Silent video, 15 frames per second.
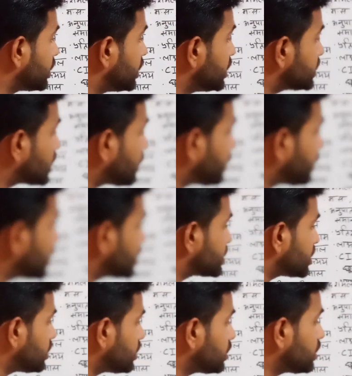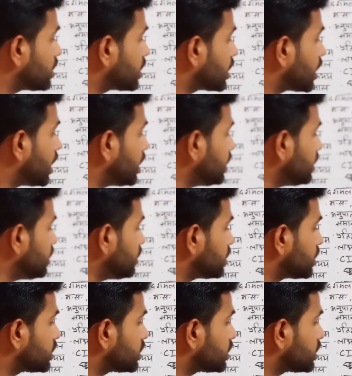दिशा परीक्षण घड़ी